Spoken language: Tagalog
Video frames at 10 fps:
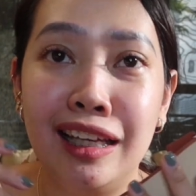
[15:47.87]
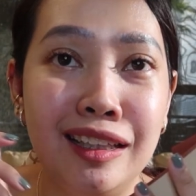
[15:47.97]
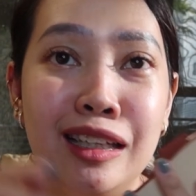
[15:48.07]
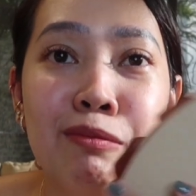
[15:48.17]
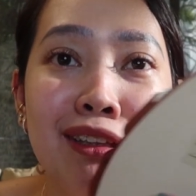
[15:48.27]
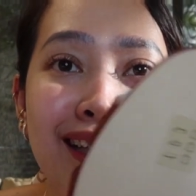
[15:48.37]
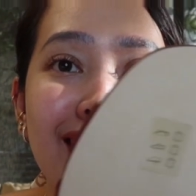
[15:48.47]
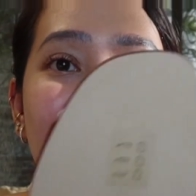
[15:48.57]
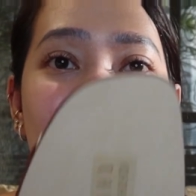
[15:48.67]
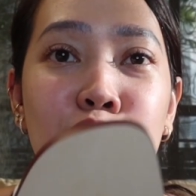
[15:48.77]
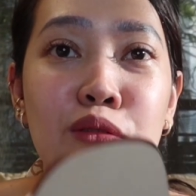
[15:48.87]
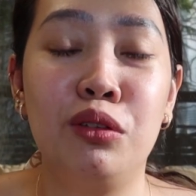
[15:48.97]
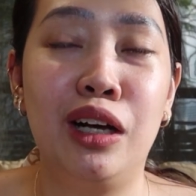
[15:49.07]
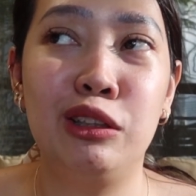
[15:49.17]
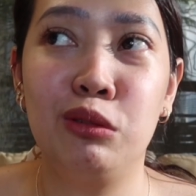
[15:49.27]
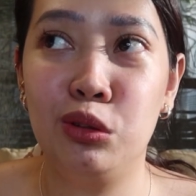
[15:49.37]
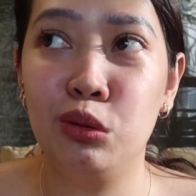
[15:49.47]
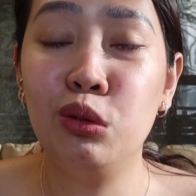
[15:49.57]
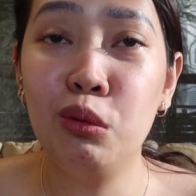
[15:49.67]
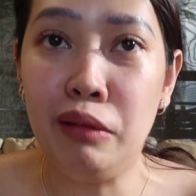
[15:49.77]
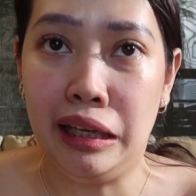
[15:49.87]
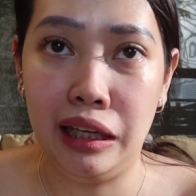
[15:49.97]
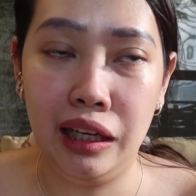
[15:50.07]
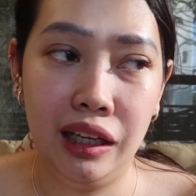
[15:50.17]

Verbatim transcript: Hindi na matanggal yung, ano, yung dumi.